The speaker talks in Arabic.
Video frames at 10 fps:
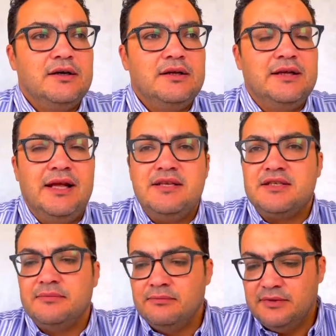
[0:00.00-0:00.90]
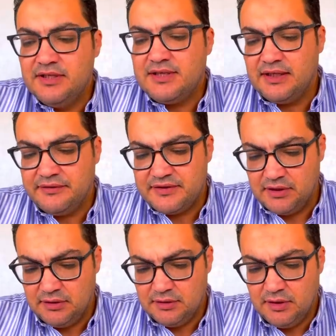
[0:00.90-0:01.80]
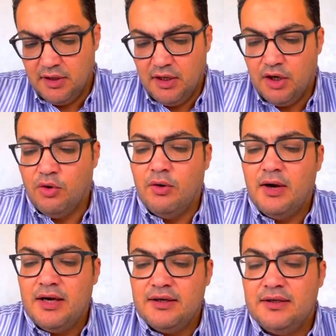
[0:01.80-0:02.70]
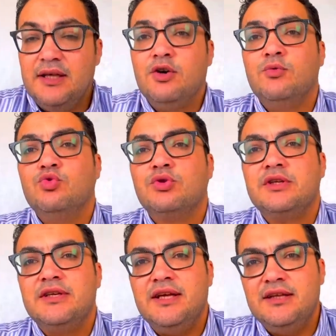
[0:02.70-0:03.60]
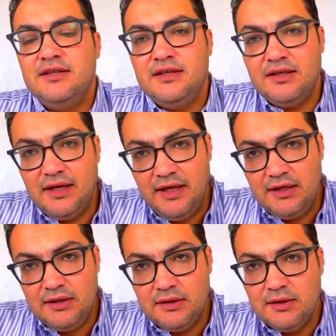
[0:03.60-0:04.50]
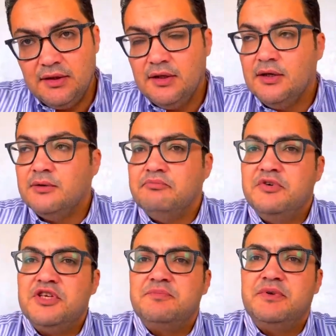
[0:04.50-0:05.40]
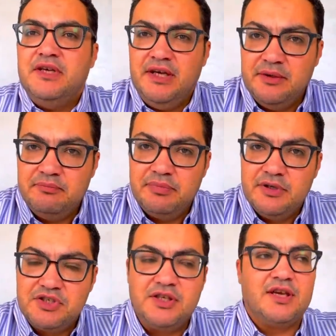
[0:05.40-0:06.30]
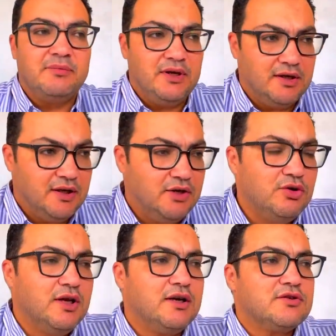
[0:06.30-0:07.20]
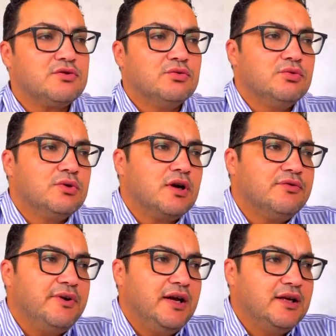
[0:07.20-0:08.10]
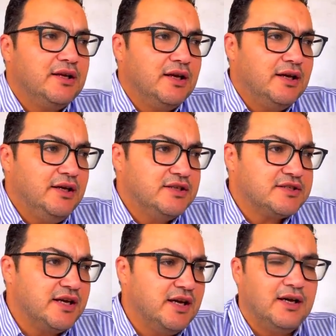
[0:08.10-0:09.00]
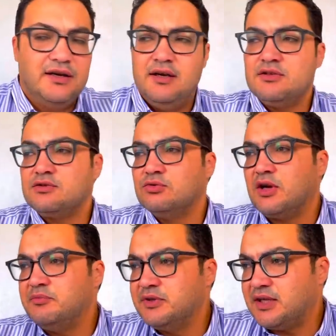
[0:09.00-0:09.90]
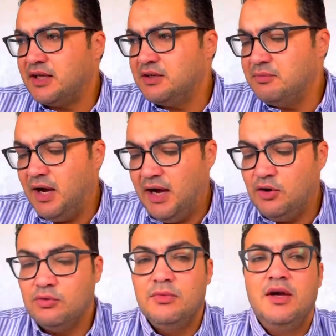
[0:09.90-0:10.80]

لازم نسال نفسنا هو ليه جمهور النادي الاهلي مش بيحب شيكابالا هيقول لك اصله رفع الحذاء اصله كان بيتخانق معاهم